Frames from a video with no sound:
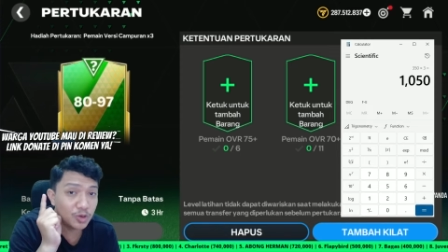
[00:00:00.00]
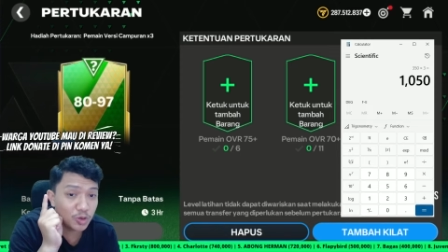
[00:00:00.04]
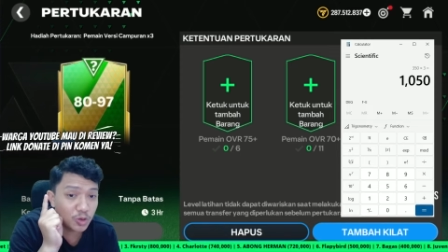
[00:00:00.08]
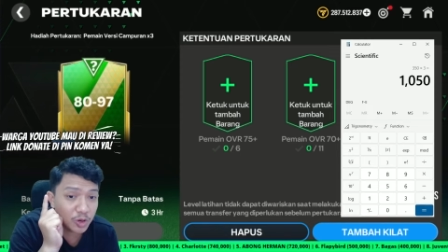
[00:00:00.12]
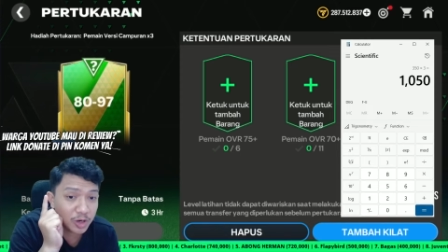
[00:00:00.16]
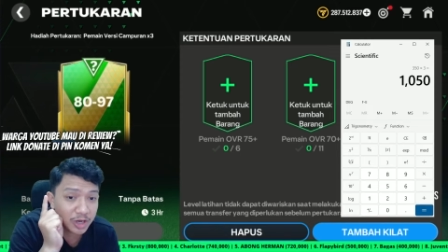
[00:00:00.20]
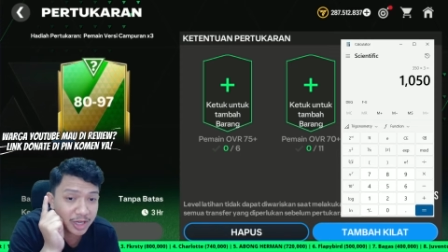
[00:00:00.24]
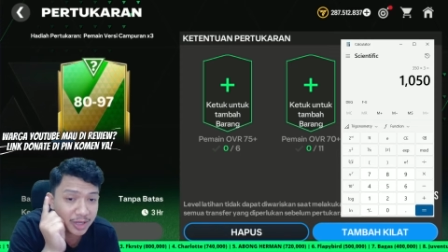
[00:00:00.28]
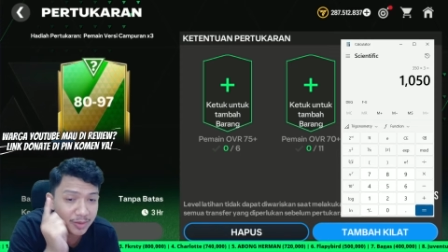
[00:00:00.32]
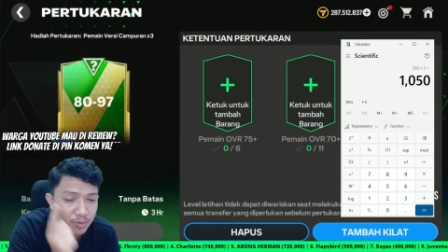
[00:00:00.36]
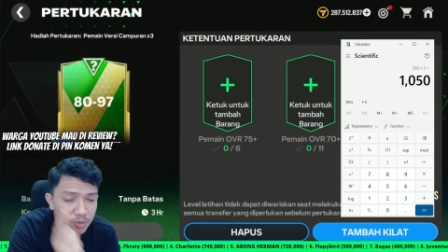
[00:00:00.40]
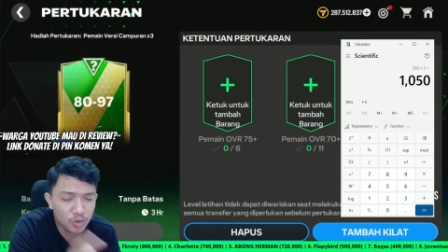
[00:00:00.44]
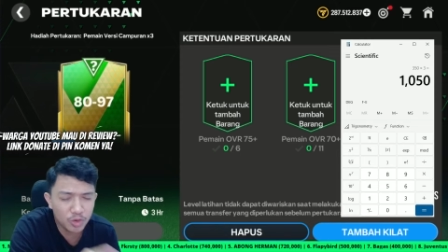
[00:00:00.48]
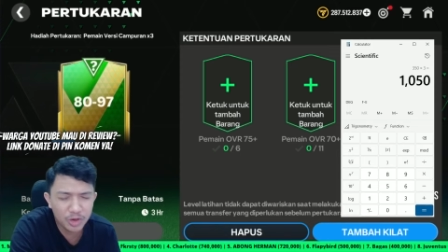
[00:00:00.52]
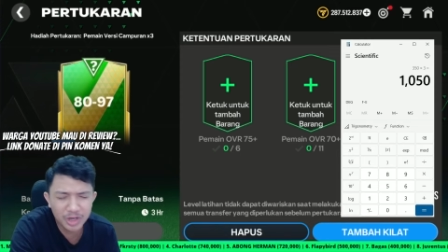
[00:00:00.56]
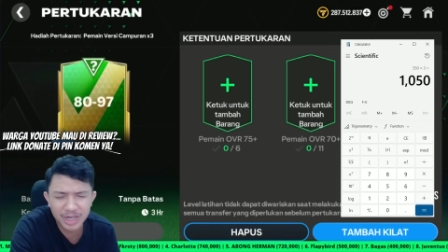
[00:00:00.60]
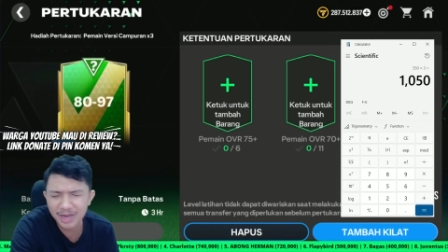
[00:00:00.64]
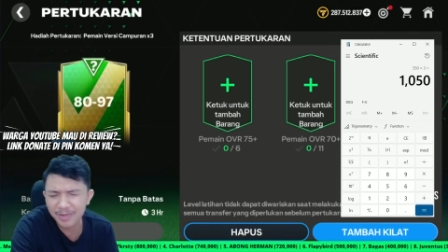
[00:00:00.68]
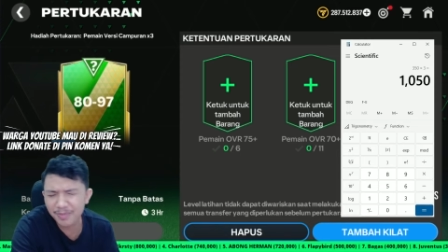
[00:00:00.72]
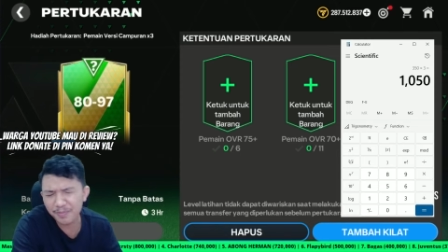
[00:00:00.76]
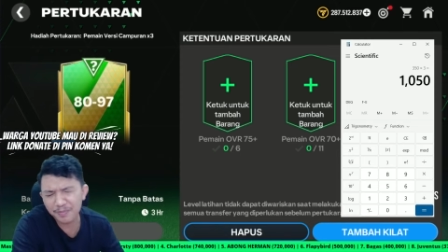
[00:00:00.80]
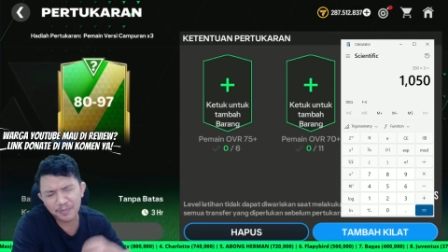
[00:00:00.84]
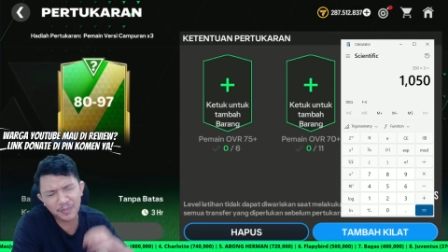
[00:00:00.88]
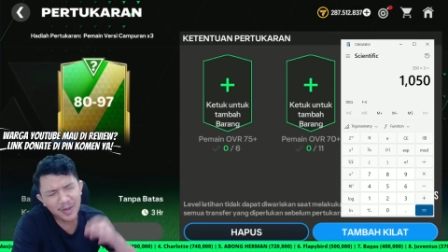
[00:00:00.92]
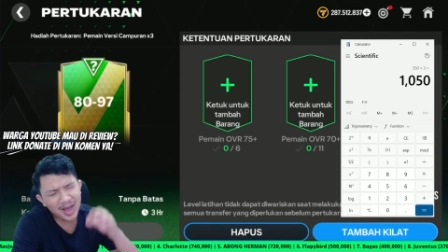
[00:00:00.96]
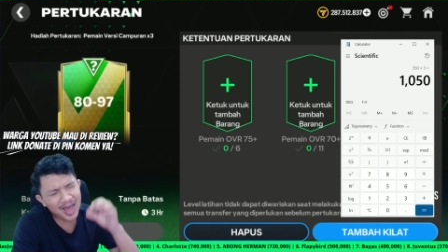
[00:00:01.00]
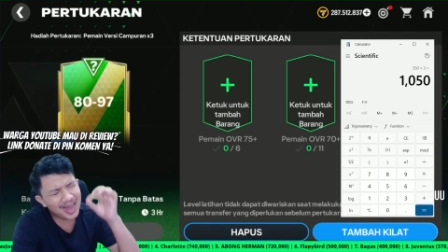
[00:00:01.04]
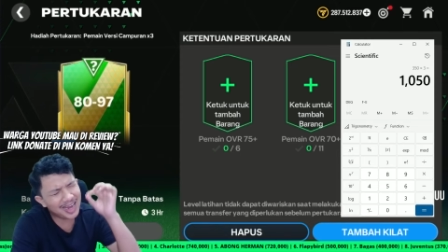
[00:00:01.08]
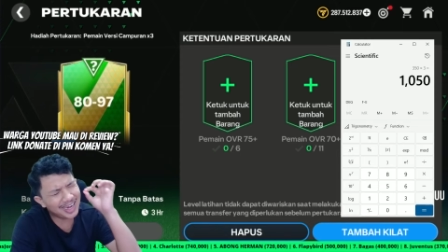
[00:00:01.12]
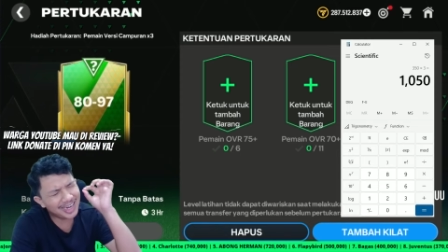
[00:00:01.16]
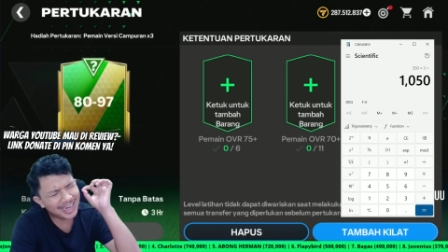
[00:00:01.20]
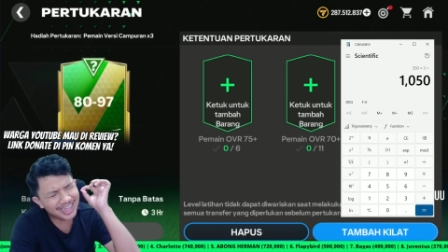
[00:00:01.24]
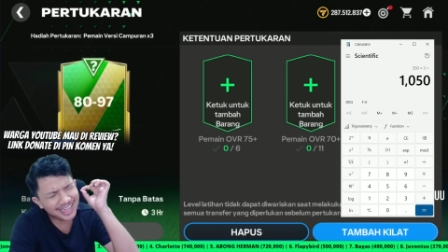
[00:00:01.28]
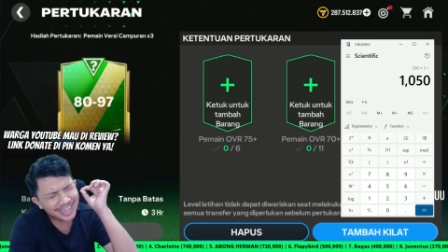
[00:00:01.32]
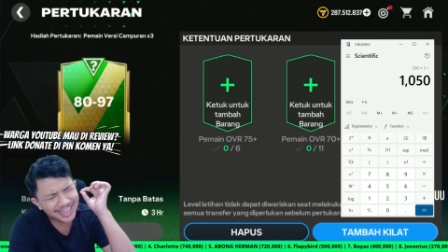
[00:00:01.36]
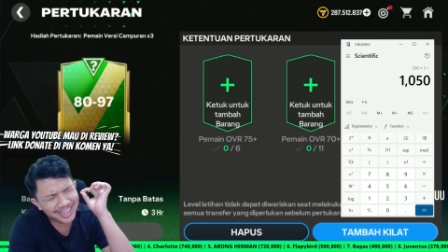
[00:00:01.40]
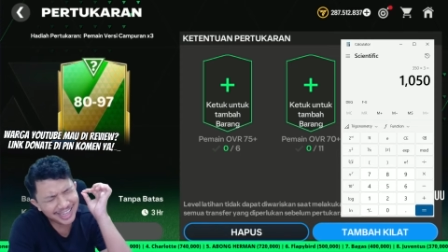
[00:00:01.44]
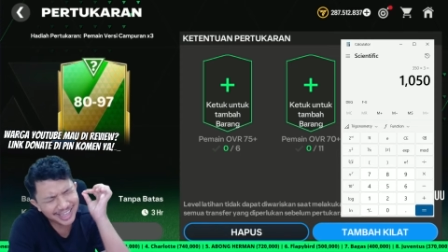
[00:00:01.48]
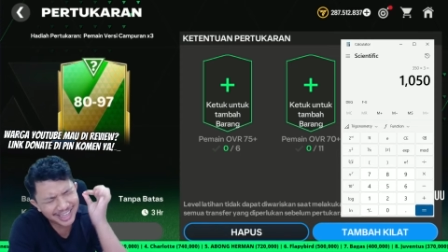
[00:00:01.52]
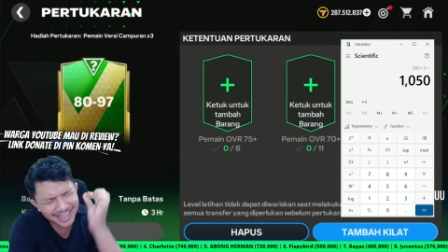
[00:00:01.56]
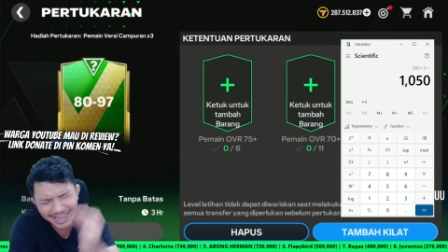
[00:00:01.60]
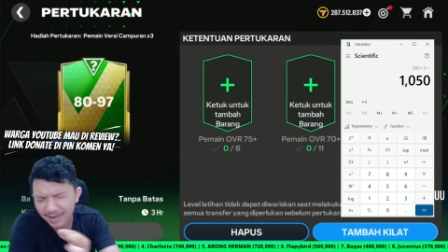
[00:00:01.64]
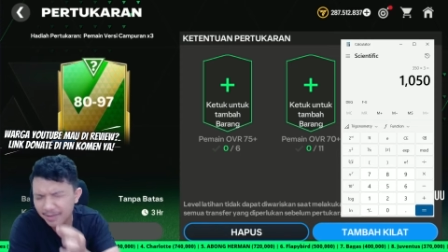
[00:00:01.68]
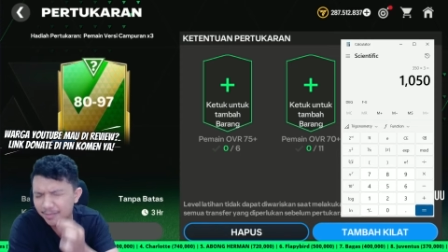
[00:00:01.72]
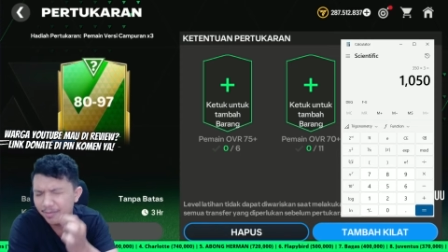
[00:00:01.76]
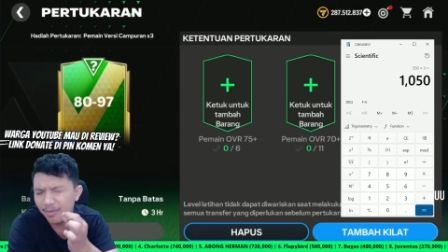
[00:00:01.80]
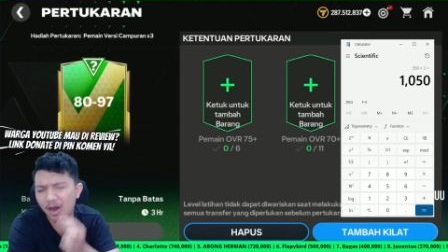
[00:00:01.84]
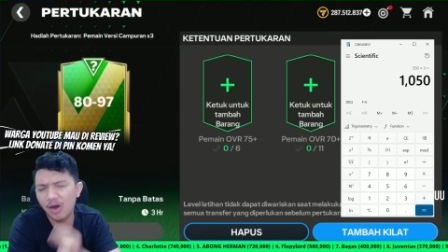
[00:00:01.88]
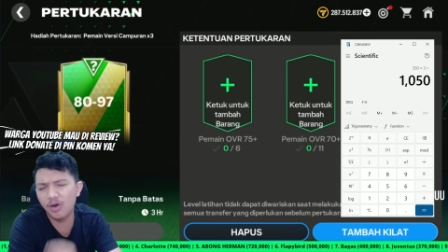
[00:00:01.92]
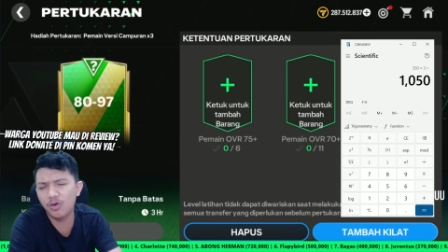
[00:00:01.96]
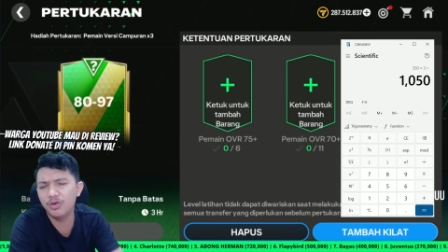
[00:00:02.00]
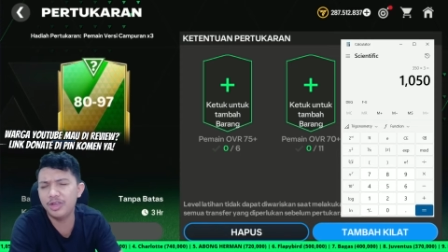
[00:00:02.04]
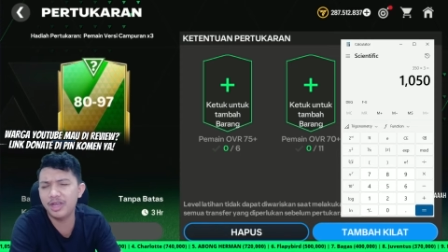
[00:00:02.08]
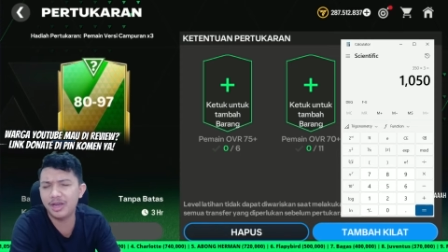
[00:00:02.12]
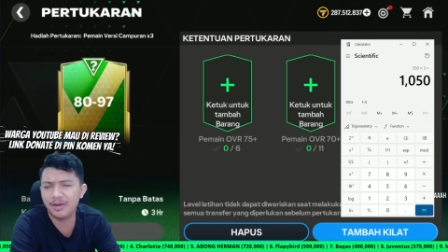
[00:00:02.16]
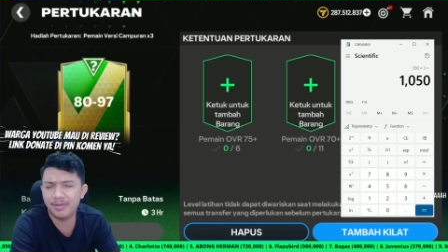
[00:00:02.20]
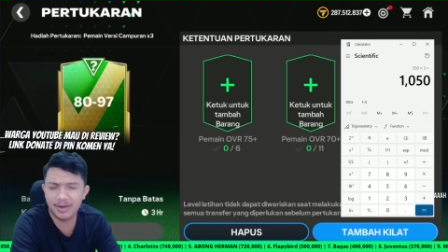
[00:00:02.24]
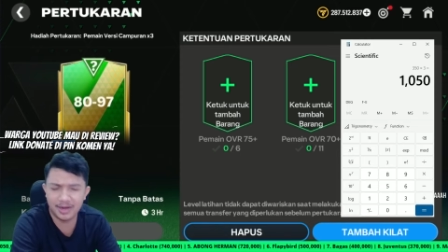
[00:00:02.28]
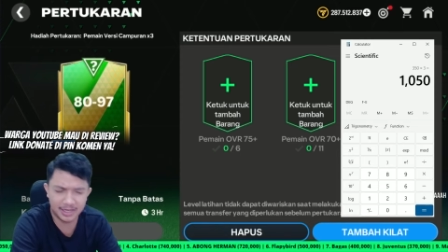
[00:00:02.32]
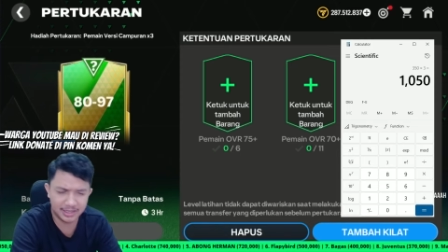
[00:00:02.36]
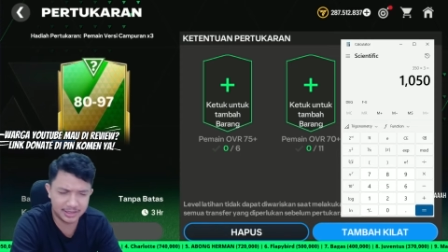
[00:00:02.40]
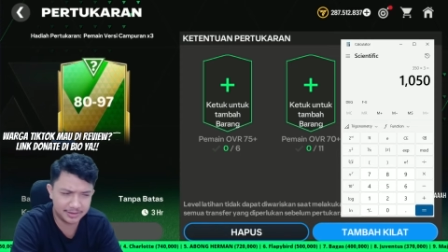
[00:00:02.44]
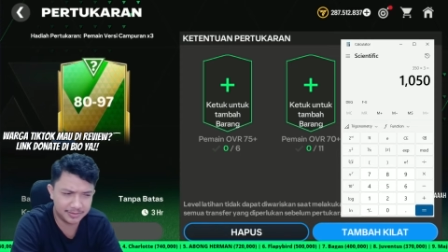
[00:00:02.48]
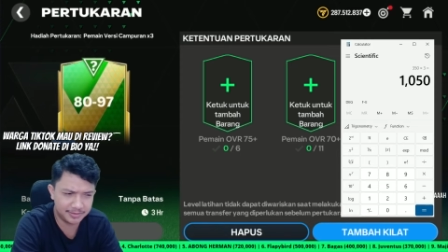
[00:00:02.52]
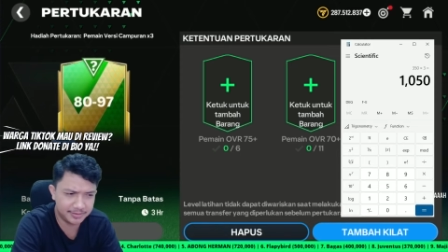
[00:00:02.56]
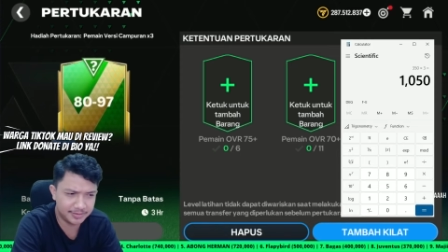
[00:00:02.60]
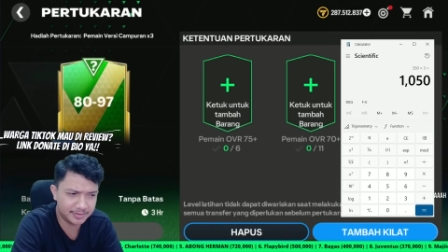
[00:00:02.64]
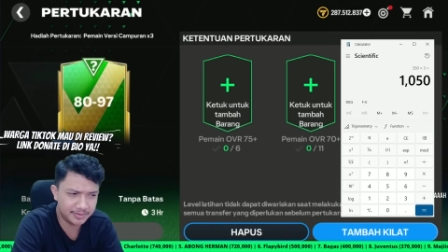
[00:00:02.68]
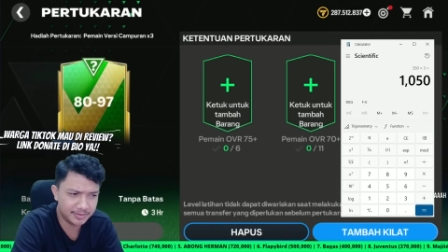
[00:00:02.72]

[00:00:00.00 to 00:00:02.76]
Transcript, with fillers: ribu ini paling baunya banget